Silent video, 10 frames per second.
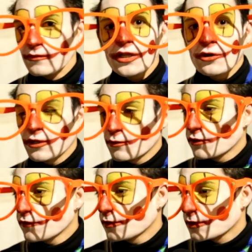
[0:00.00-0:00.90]
lo
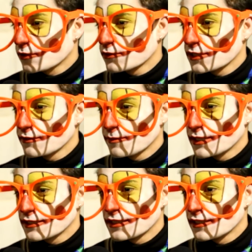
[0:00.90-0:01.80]
devono fare perché non si deve
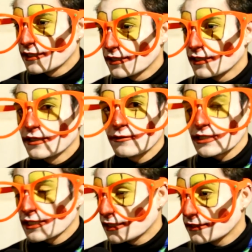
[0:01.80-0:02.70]
perdere
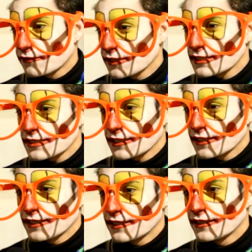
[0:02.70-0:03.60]
questa grande festa
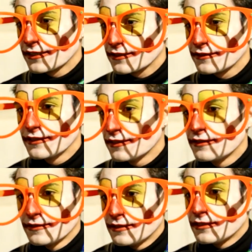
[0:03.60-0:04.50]
che,
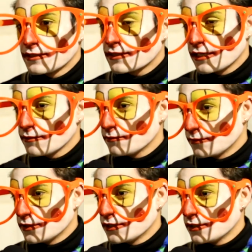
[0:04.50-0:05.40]
che
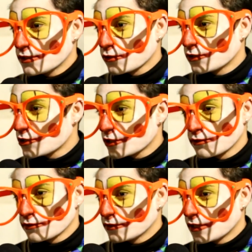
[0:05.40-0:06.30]
i soldi
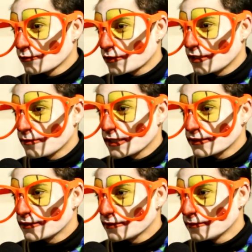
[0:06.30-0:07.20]
c'erano da tutte le
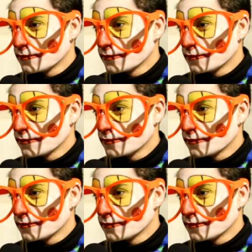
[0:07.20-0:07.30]
parti.